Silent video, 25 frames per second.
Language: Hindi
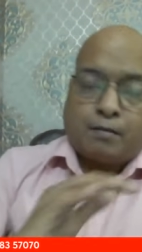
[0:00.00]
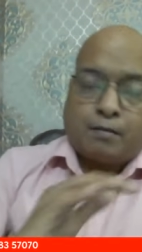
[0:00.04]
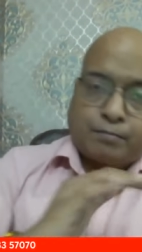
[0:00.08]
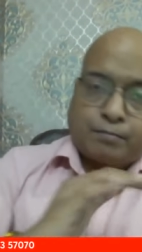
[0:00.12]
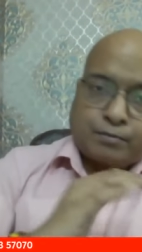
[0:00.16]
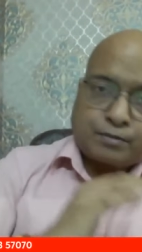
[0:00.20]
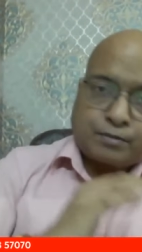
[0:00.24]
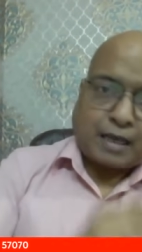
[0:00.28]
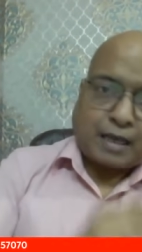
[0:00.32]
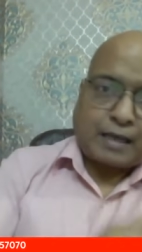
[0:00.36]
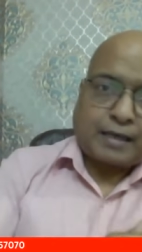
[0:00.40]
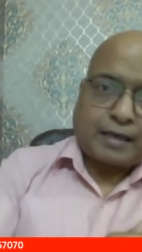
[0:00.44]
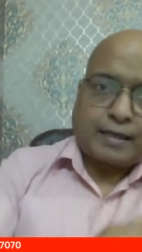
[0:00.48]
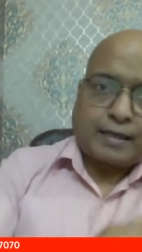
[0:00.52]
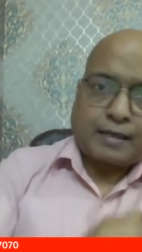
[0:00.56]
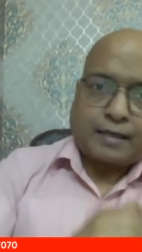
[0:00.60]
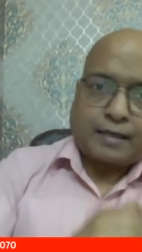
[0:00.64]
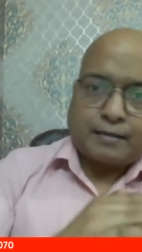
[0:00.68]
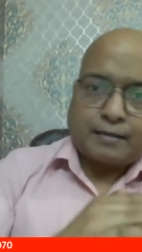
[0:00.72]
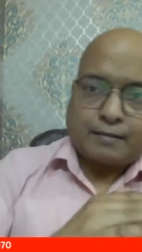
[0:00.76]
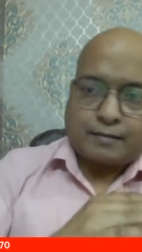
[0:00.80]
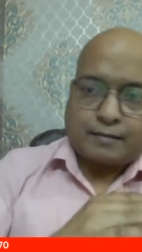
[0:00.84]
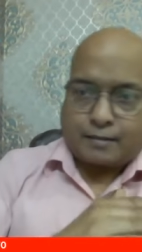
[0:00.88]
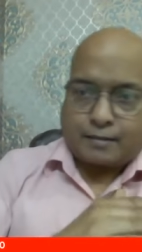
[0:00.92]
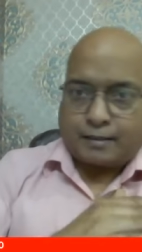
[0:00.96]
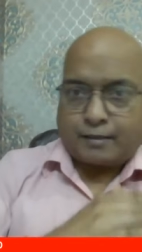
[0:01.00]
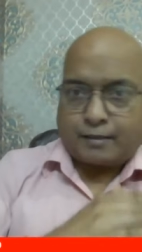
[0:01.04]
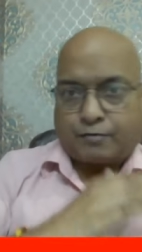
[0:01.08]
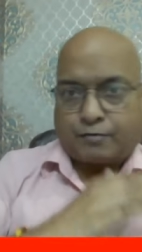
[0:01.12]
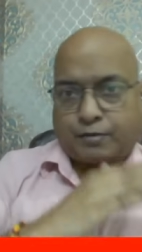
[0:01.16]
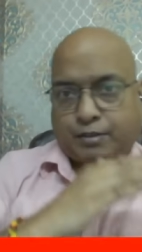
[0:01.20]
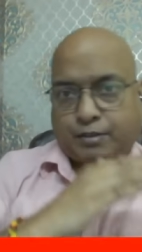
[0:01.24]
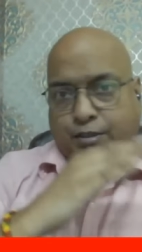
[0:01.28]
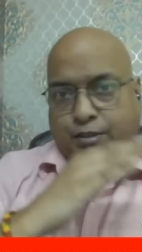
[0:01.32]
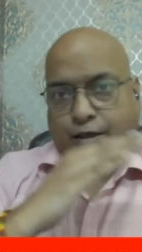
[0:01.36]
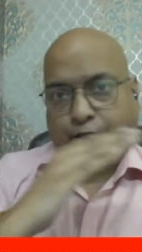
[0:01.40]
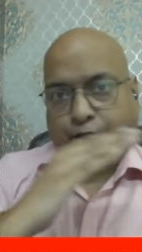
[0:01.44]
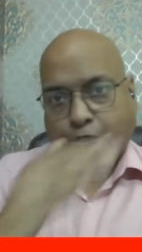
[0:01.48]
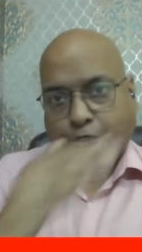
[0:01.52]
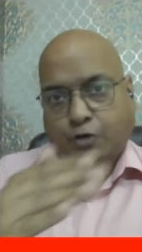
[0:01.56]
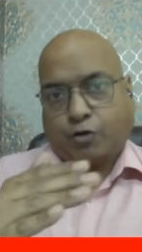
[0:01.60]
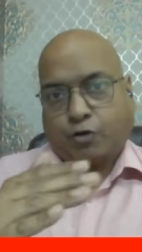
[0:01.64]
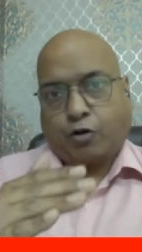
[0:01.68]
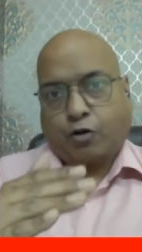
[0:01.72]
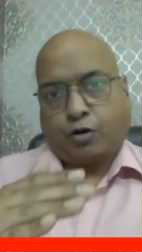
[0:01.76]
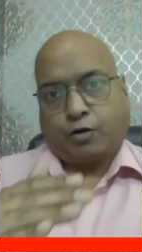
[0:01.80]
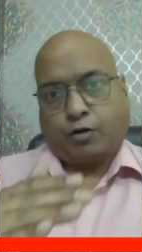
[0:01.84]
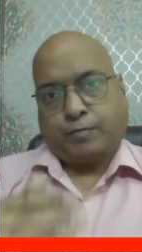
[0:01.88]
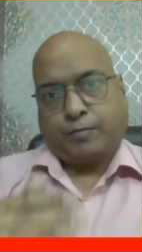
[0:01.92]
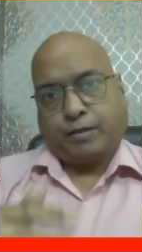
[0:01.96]
सारे कंट्रीज की
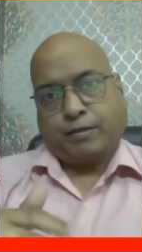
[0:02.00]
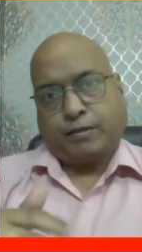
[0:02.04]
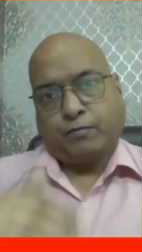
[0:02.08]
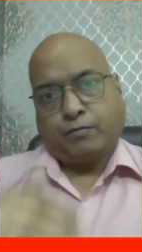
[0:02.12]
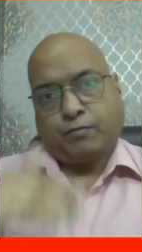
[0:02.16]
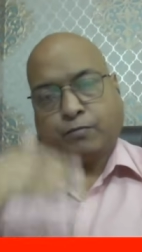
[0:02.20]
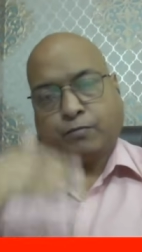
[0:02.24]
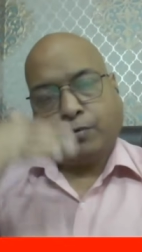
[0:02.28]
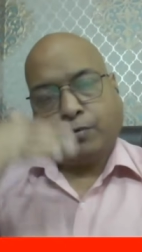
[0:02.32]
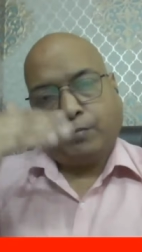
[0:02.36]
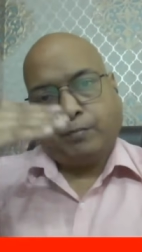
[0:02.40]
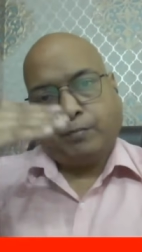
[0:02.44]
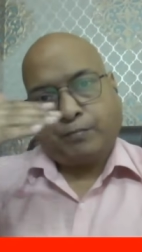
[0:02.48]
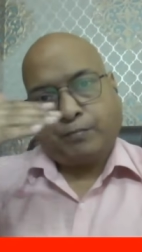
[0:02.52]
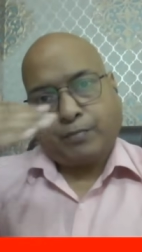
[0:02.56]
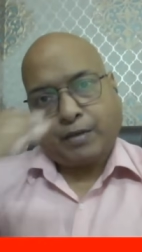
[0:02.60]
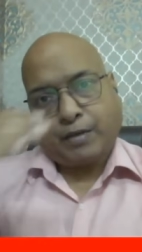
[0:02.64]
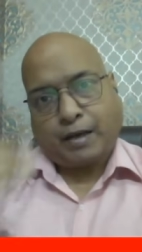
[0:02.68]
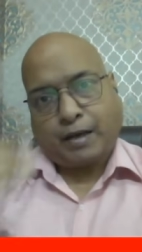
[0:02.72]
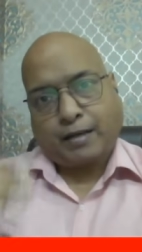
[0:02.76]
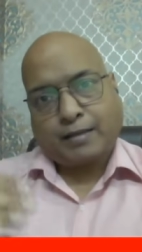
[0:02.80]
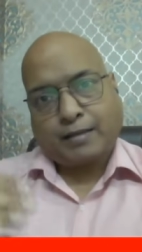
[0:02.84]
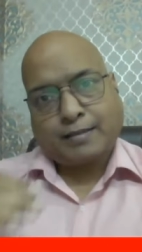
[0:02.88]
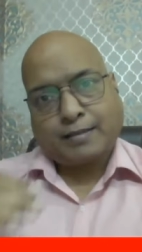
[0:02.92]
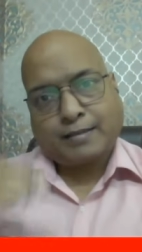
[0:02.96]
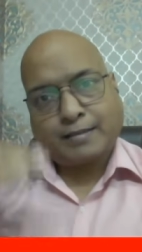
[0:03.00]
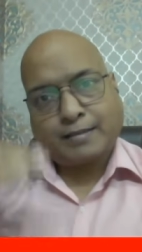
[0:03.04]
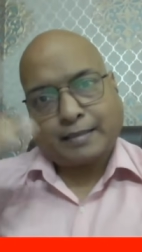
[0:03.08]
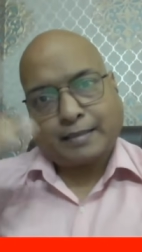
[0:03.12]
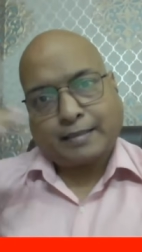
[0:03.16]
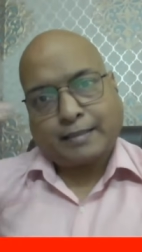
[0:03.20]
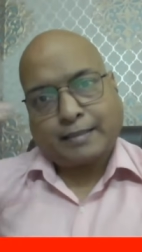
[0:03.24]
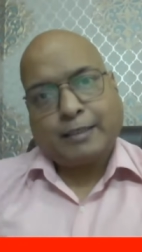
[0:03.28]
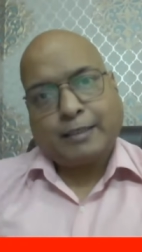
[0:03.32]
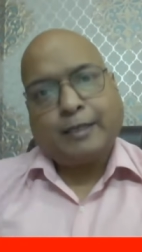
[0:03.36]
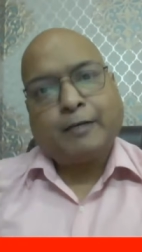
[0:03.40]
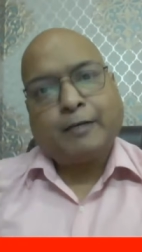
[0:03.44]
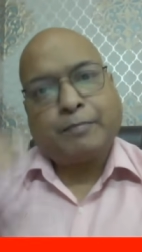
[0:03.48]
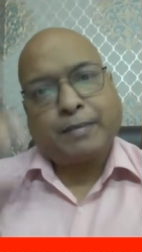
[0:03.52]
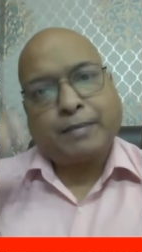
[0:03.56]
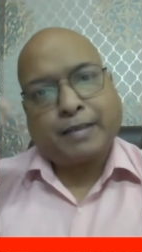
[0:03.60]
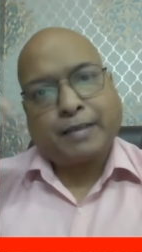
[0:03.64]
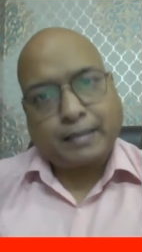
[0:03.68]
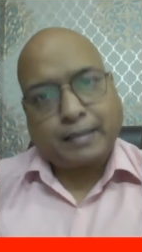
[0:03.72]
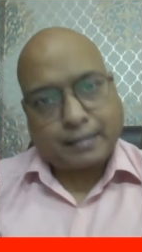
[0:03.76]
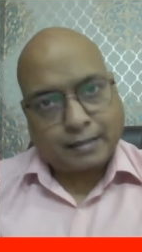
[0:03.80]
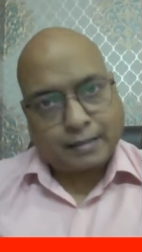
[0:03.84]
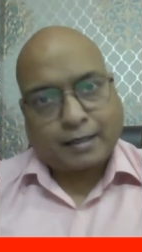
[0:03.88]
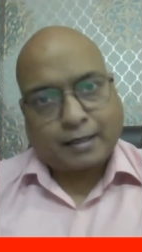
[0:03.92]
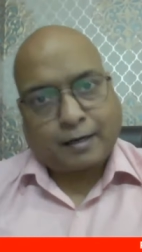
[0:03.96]
इकोनॉमी वो हर सेकंड पे
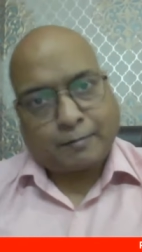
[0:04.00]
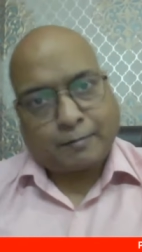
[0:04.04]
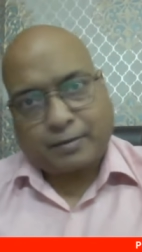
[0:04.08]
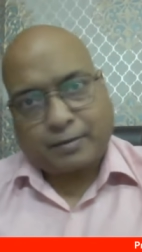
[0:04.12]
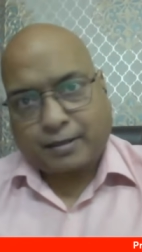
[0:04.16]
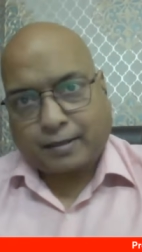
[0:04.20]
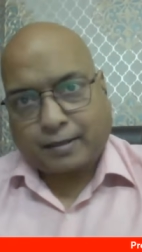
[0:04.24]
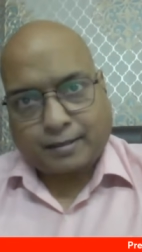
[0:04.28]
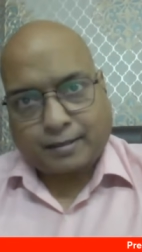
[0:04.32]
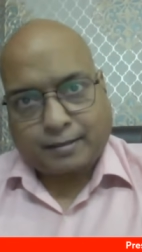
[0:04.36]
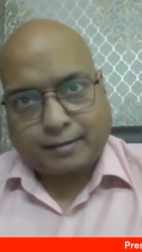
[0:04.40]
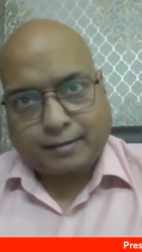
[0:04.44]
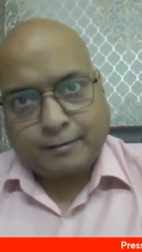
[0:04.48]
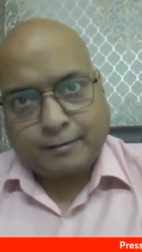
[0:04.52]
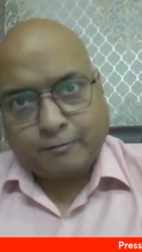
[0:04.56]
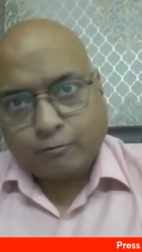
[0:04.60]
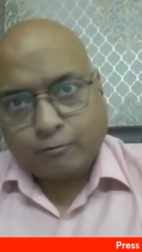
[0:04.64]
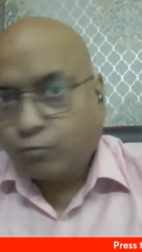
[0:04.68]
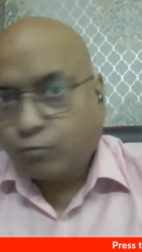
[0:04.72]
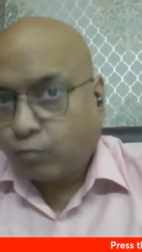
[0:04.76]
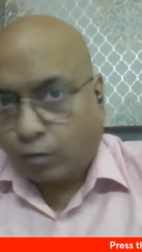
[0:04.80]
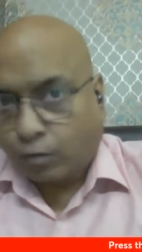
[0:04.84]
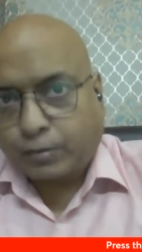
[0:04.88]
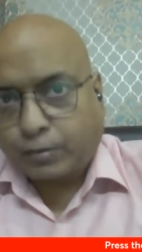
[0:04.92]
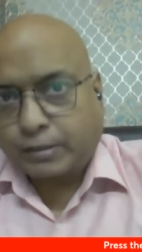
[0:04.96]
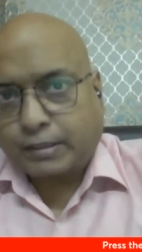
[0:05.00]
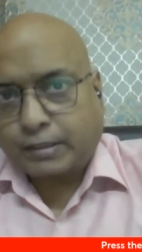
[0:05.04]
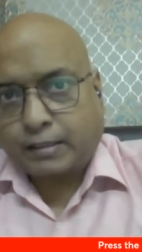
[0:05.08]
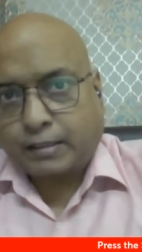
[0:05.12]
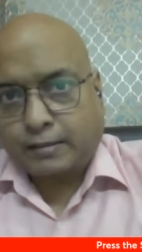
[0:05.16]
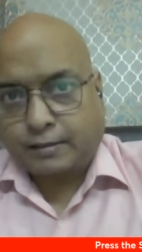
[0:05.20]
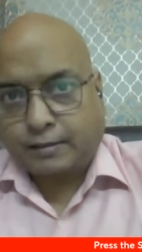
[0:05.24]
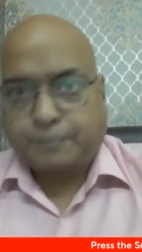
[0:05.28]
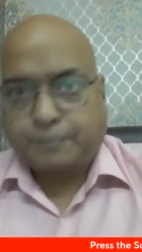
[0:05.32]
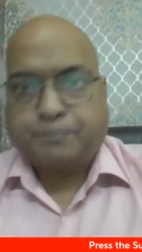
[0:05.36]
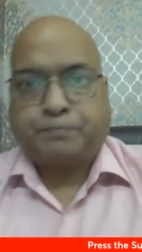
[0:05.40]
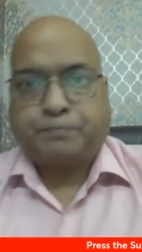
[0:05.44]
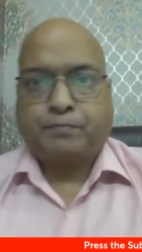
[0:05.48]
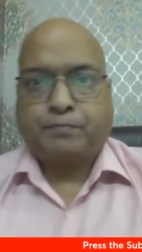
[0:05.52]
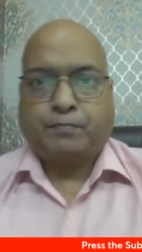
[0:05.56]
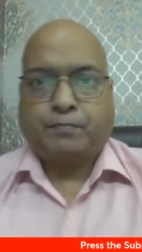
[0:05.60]
कितना बढ़ रही है वो बताती है